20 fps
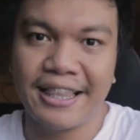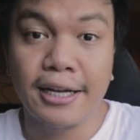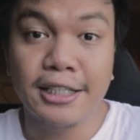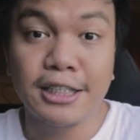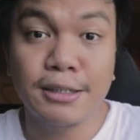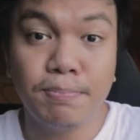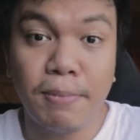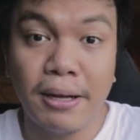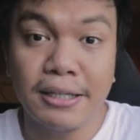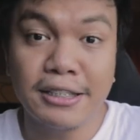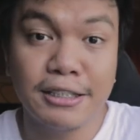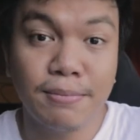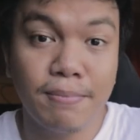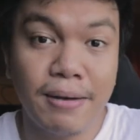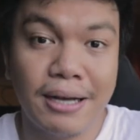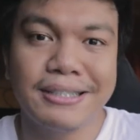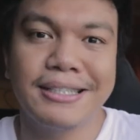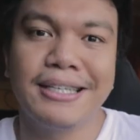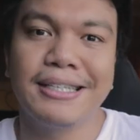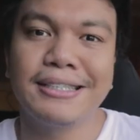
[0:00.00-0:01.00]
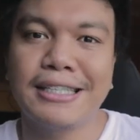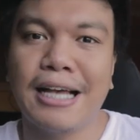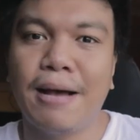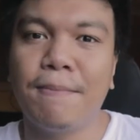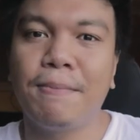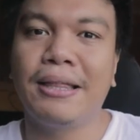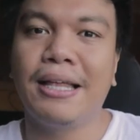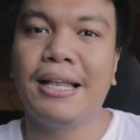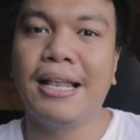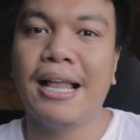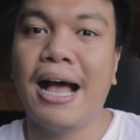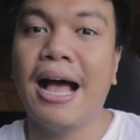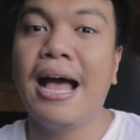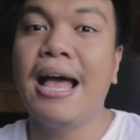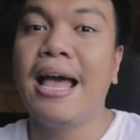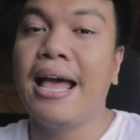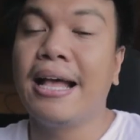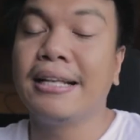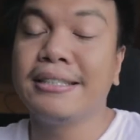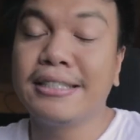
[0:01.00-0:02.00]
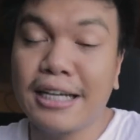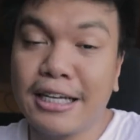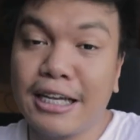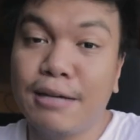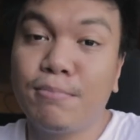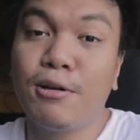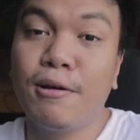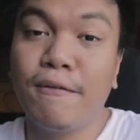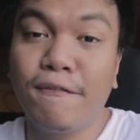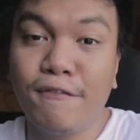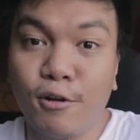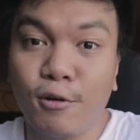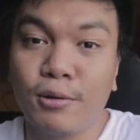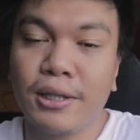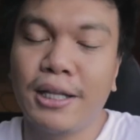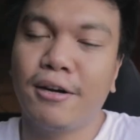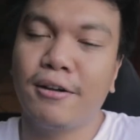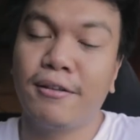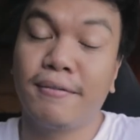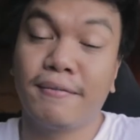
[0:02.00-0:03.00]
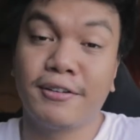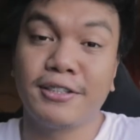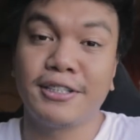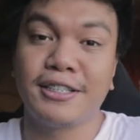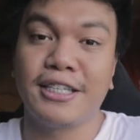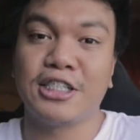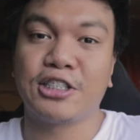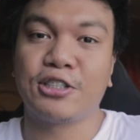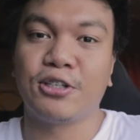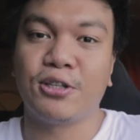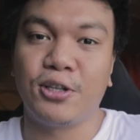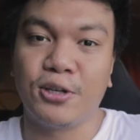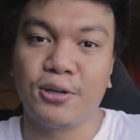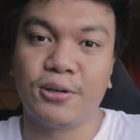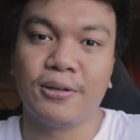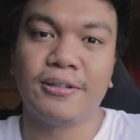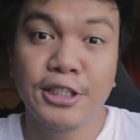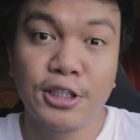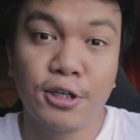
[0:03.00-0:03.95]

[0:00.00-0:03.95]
Respond sa mga sinasabi nila and sakay mo yung flow ng conversation nyo.